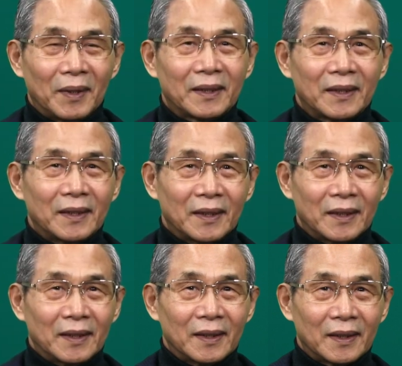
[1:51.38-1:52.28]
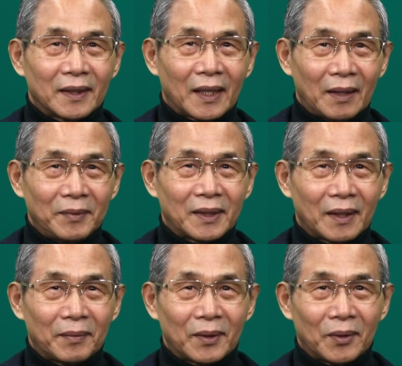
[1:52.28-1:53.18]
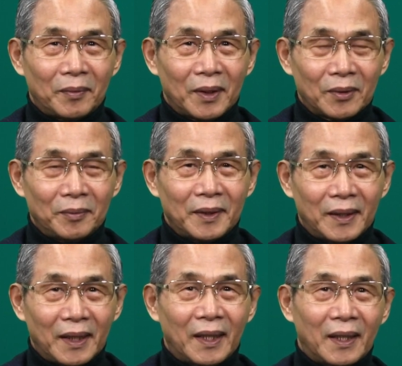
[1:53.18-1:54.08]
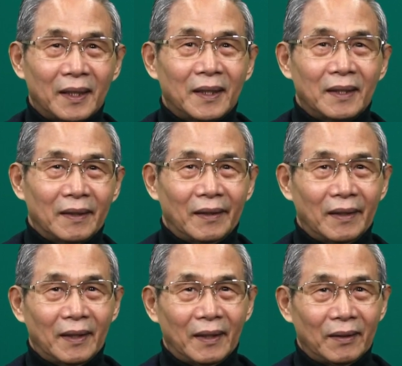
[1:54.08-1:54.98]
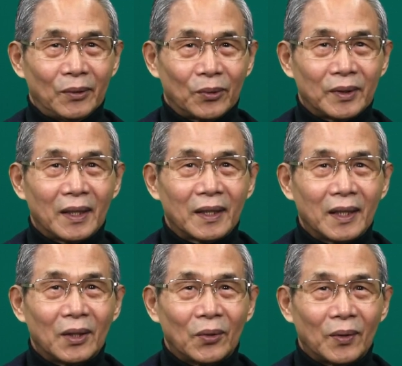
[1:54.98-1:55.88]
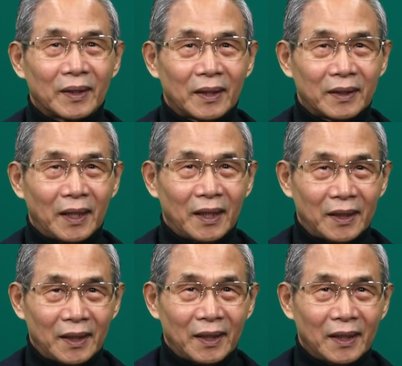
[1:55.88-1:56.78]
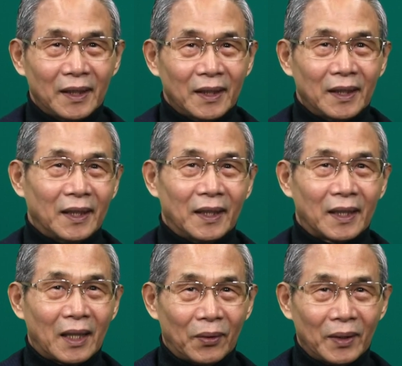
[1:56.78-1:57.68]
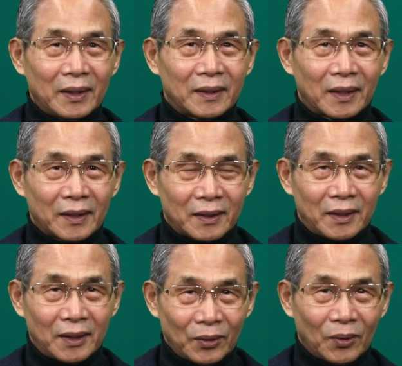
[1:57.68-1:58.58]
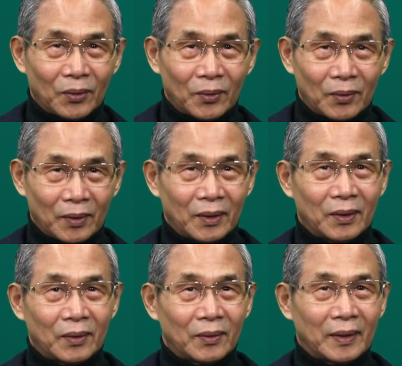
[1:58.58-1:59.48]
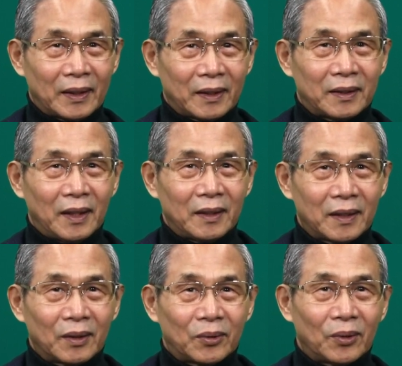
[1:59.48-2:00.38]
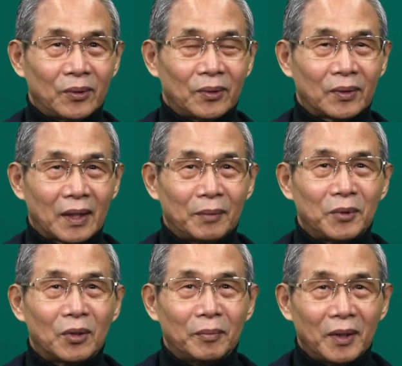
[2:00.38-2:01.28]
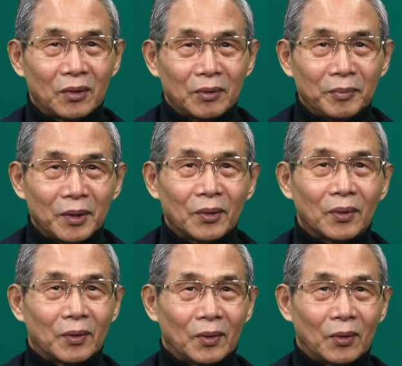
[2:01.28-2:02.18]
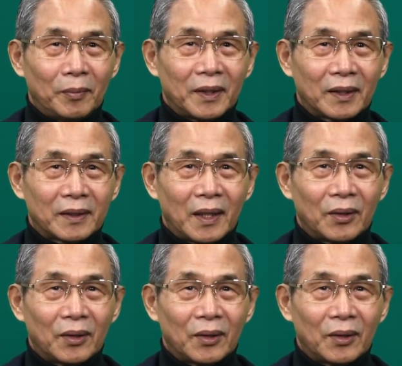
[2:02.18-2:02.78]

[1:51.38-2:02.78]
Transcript: まず神様の恵みで、えヨルダン川を渡っていき乾いた地を渡っていたという神の恵みを褒めたた